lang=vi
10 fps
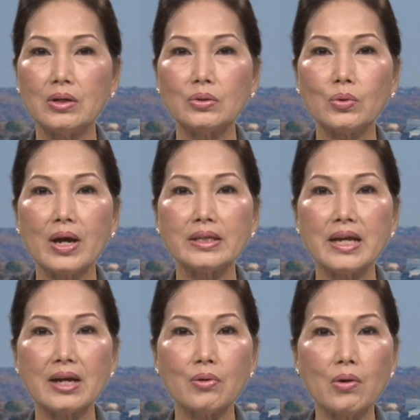Tòa
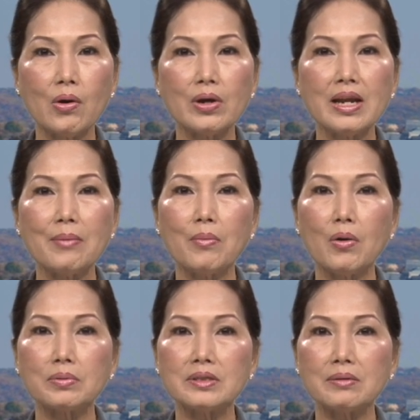nhà Quốc hội là
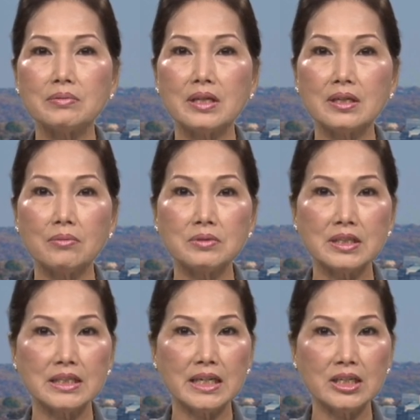một trong những công
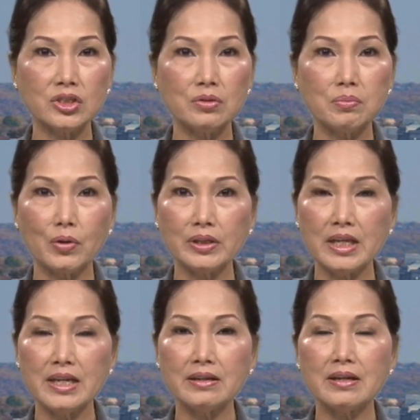trình kiến trúc nổi
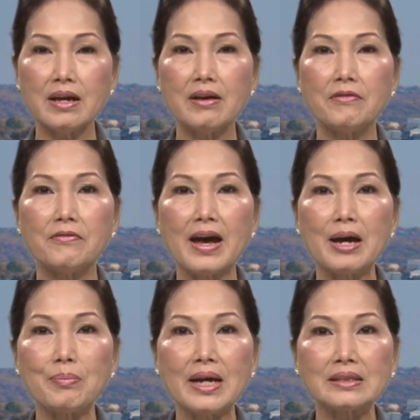tiếng và
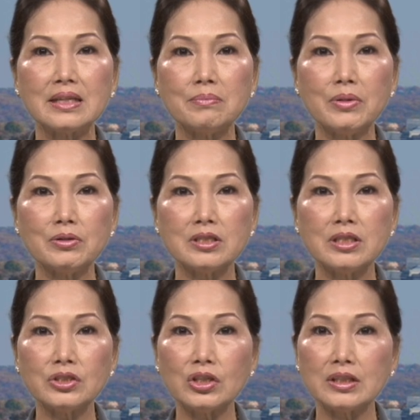mang tính biểu
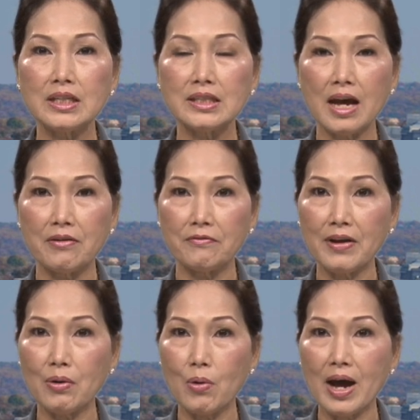trưng cho tinh thần
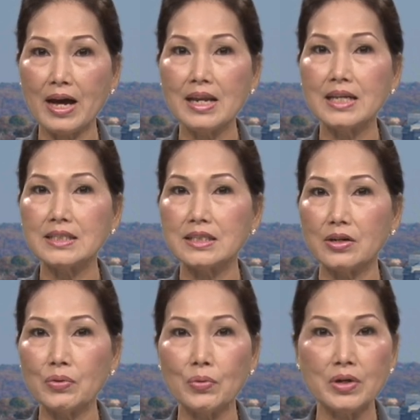văn hóa lịch
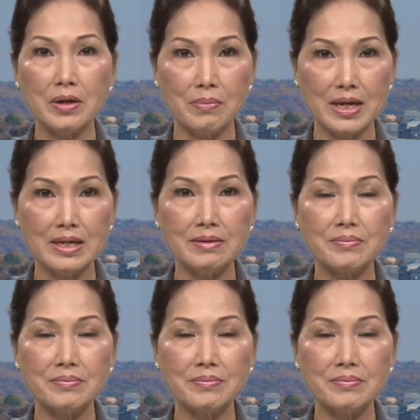sử của người Mỹ.